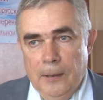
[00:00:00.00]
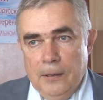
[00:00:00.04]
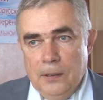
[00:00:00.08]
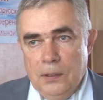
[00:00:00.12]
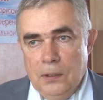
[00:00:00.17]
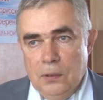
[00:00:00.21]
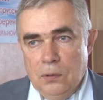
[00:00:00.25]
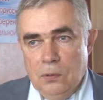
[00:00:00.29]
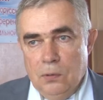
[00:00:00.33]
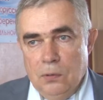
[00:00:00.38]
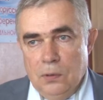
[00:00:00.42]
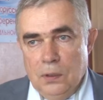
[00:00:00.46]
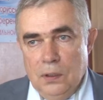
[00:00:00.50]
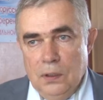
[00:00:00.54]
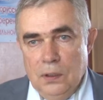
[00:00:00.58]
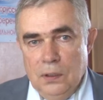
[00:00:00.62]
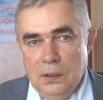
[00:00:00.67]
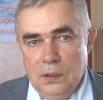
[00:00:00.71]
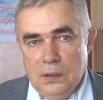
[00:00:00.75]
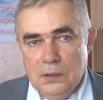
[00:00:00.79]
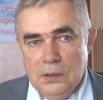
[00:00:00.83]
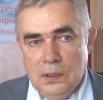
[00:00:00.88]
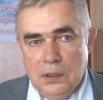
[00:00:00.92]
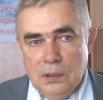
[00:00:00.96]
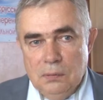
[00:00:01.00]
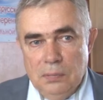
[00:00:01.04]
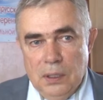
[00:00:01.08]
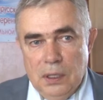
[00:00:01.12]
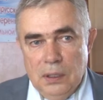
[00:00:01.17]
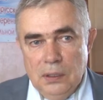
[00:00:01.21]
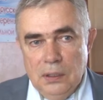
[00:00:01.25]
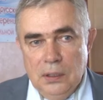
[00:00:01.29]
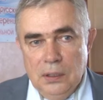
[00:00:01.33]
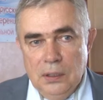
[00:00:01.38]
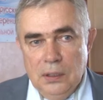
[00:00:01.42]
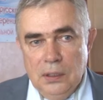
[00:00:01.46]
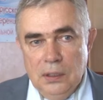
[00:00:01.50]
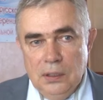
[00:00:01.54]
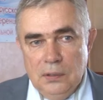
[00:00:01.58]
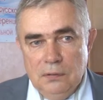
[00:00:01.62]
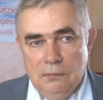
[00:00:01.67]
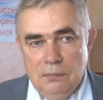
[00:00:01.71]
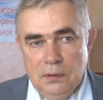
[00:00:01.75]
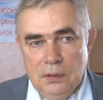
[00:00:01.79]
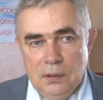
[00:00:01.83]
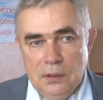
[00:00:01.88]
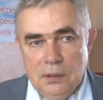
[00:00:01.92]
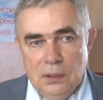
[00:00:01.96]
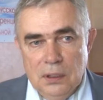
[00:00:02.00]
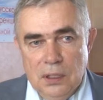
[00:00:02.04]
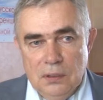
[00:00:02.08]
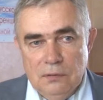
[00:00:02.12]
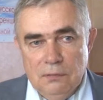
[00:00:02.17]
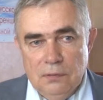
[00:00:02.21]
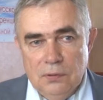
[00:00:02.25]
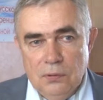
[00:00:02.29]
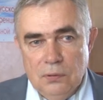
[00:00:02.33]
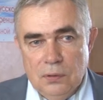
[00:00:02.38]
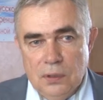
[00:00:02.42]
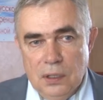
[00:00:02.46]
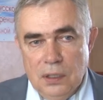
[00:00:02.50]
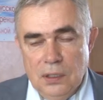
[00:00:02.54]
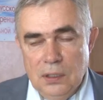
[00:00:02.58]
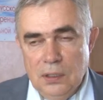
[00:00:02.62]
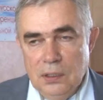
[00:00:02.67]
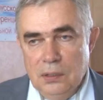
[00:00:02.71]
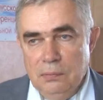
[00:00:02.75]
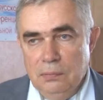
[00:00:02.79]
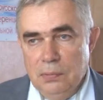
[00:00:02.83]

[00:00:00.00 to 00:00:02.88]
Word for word: Хирурги из Германии, Литвы, Латвии, Украины,